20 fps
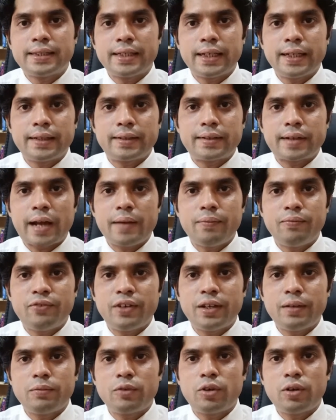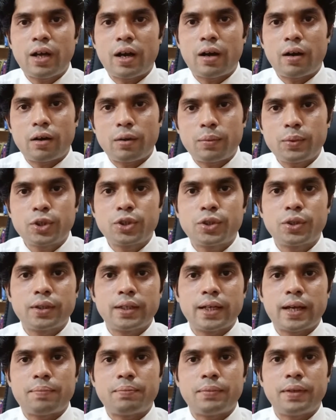সেই টাইম ফ্রেমগুলো
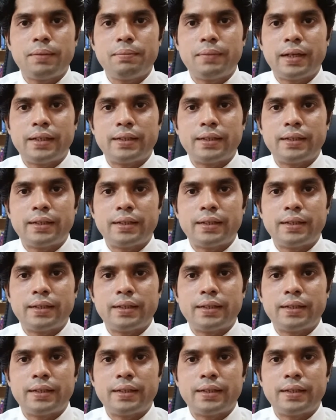অবশ্যই আপনি